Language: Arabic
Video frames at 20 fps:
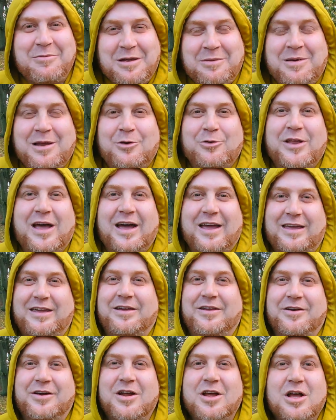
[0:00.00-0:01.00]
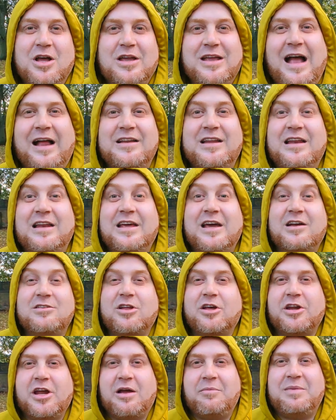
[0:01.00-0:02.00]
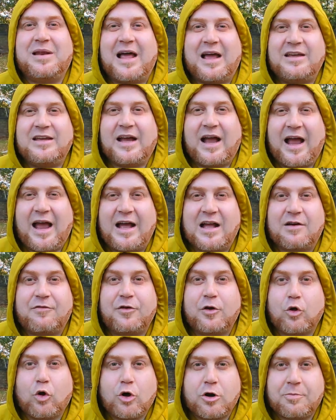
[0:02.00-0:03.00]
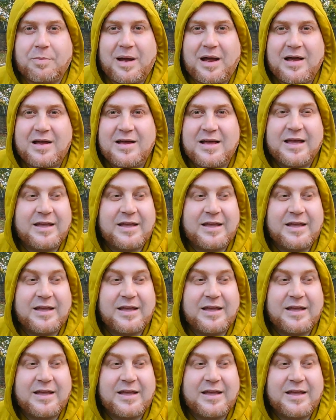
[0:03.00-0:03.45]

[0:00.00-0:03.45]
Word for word: بنعمله ده خير يعني اللي يقدر يعمل اي حاجه في الغربه